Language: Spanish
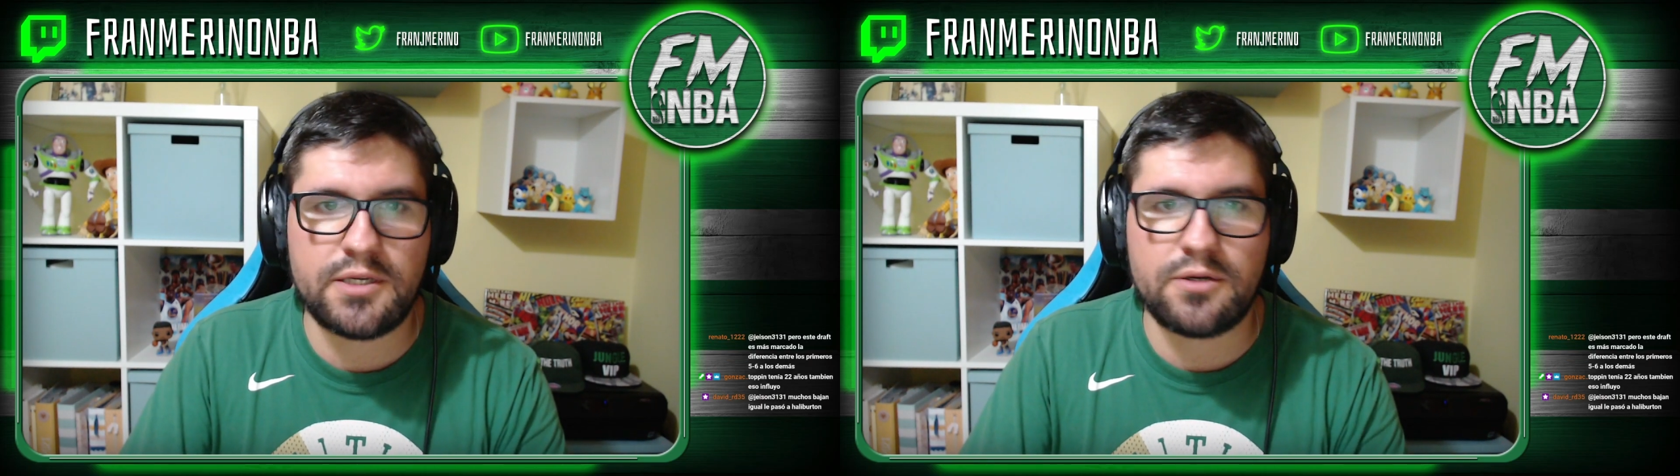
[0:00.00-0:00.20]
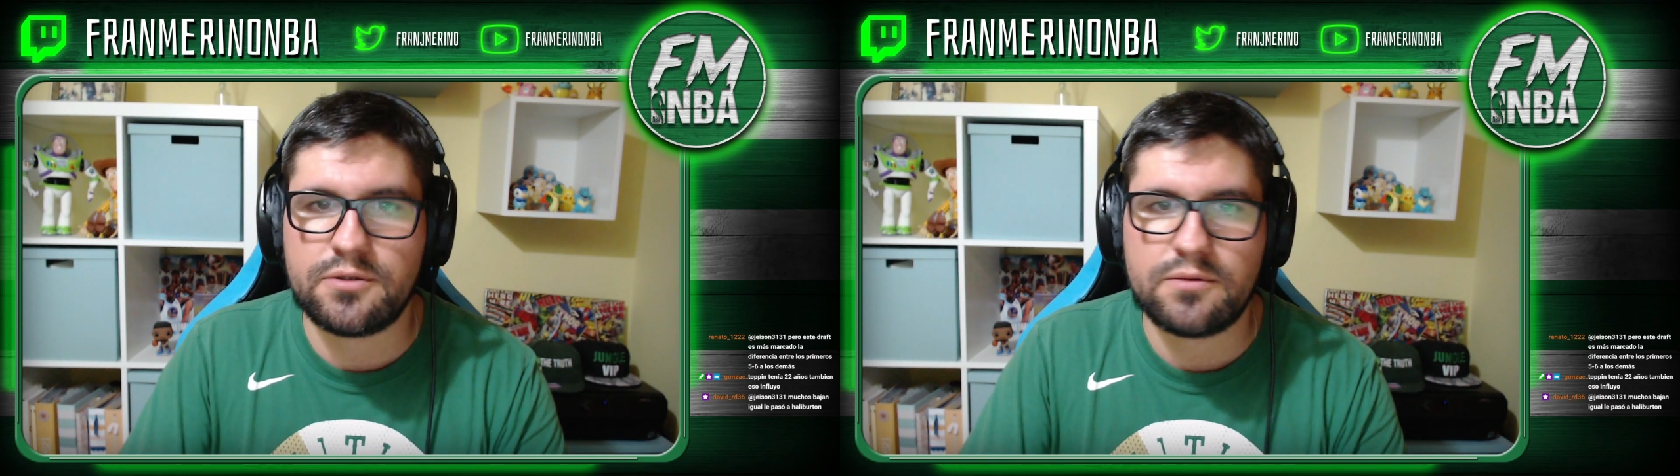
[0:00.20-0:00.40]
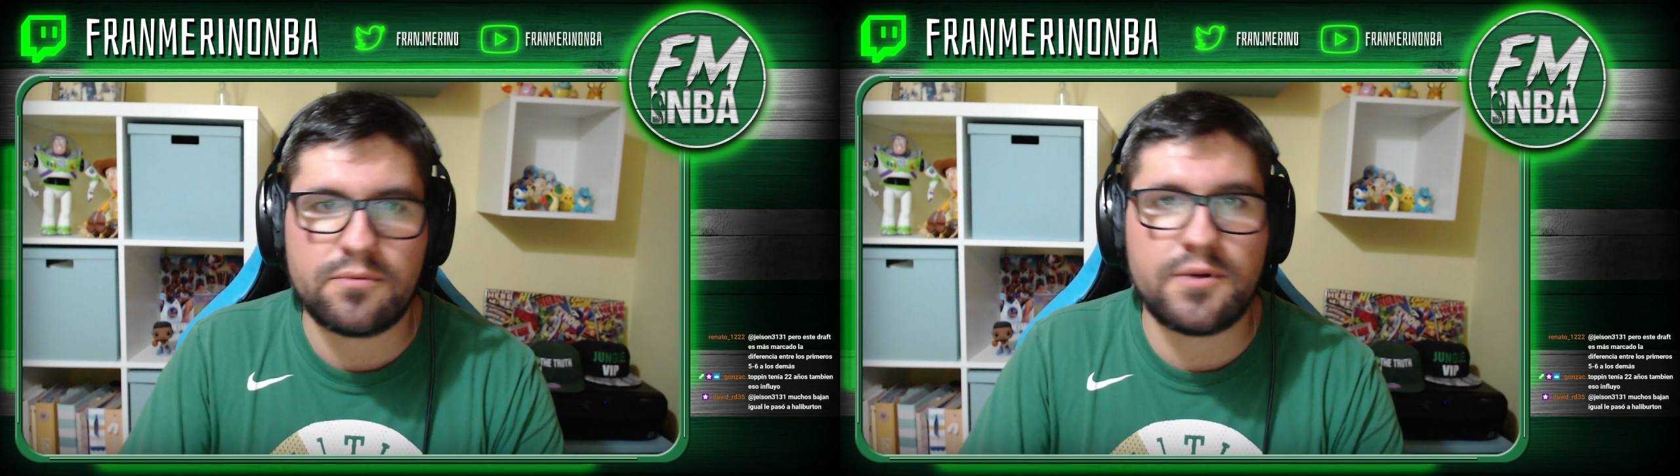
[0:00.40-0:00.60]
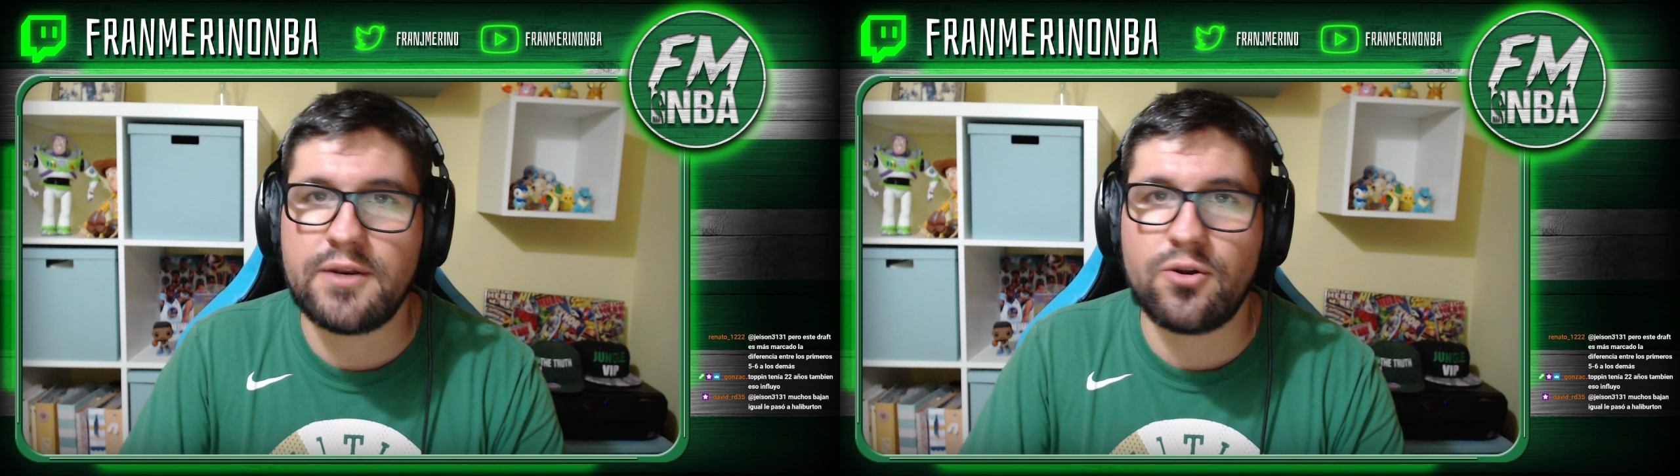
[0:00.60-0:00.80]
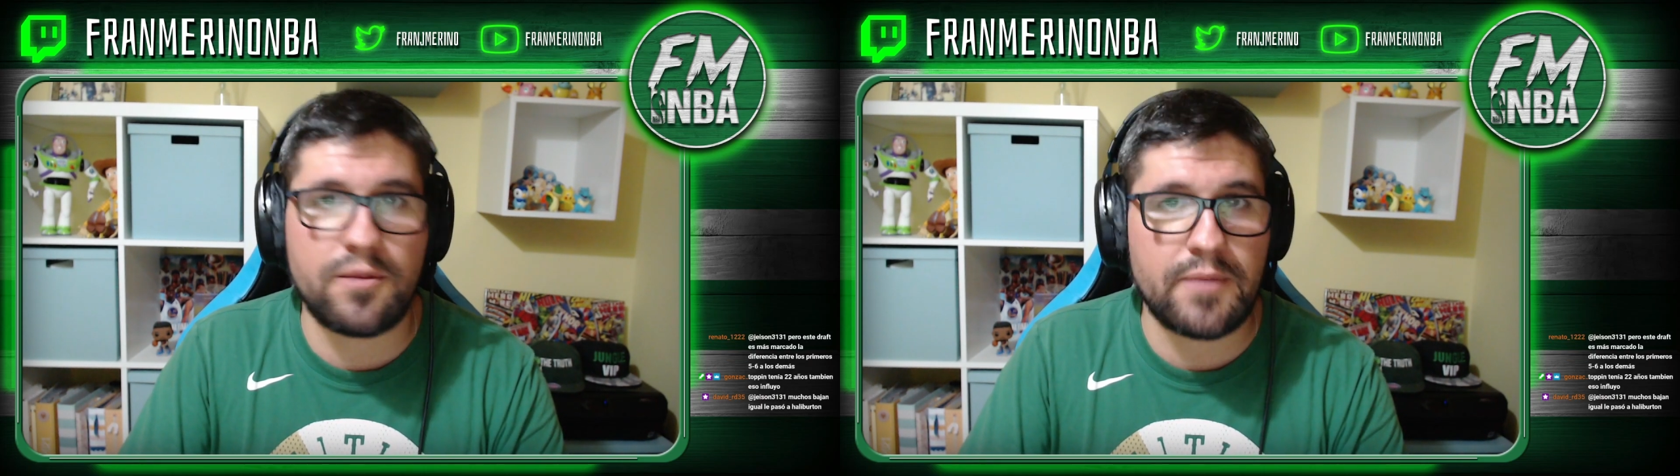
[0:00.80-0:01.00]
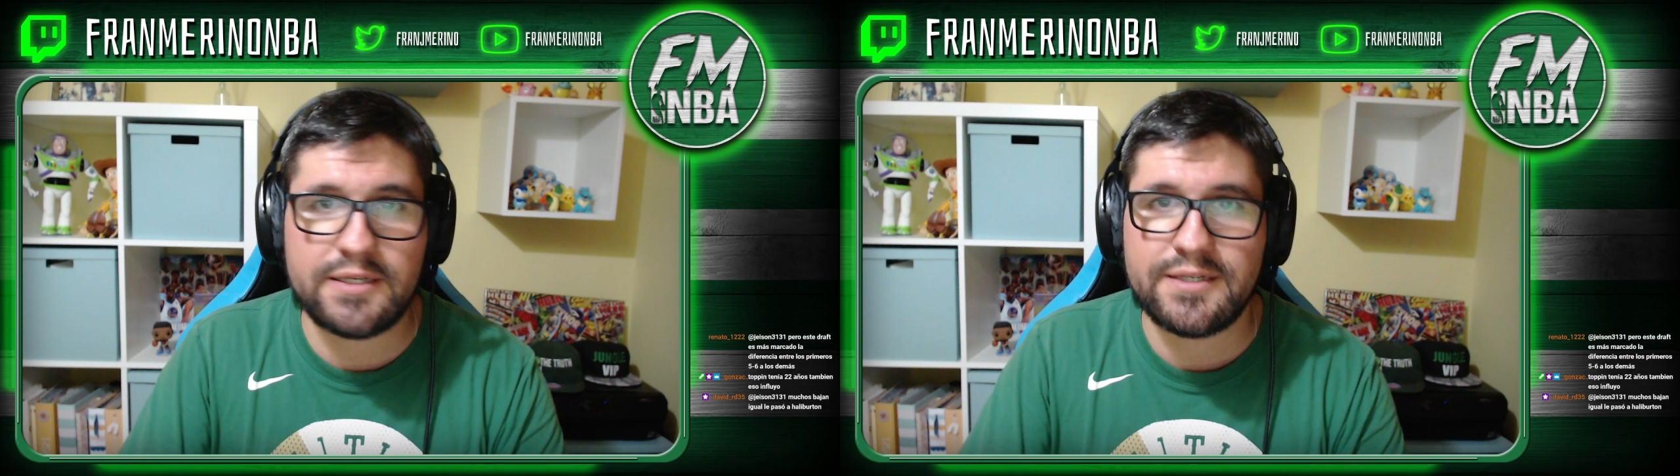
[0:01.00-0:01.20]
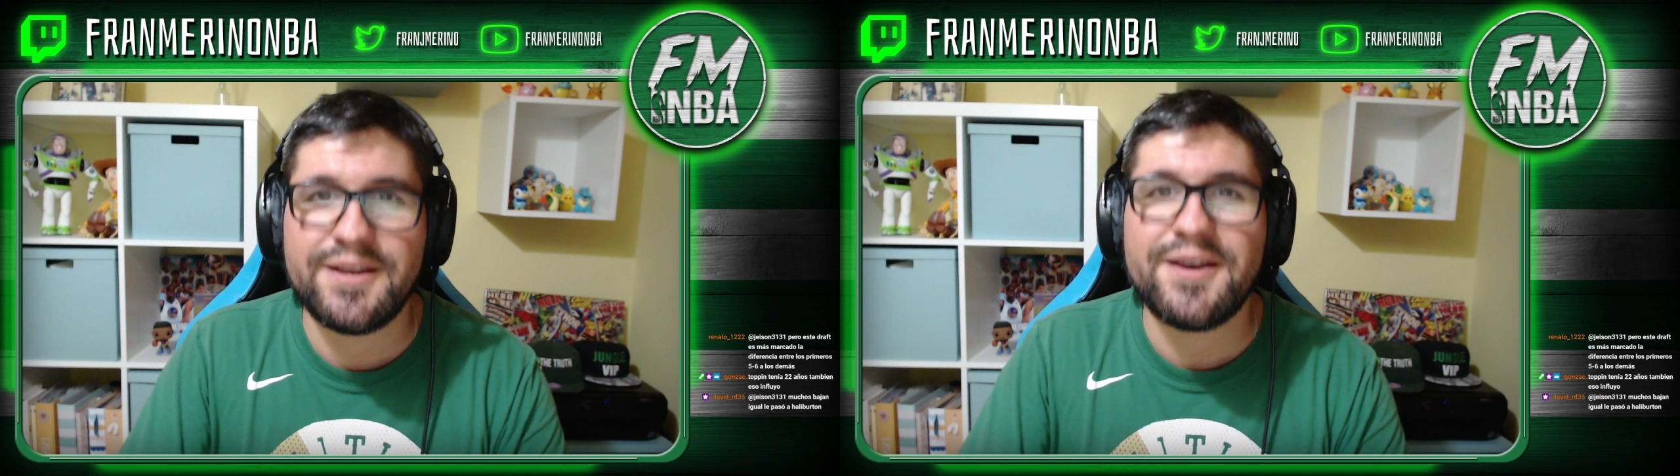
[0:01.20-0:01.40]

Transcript: chicos. No hay más.